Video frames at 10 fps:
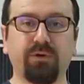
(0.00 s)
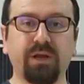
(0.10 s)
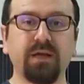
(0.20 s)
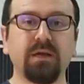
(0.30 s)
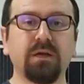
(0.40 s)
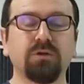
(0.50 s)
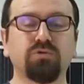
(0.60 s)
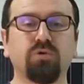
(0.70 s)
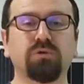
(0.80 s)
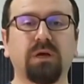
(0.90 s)
göre
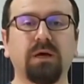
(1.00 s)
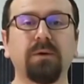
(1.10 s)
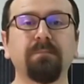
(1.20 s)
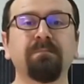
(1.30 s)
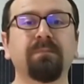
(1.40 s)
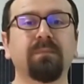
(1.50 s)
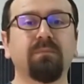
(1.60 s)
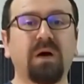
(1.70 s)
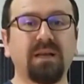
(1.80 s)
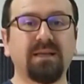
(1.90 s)
çok daha
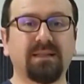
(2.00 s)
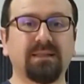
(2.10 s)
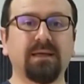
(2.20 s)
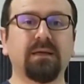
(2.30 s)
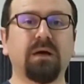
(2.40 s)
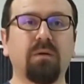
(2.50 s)
maliyetli.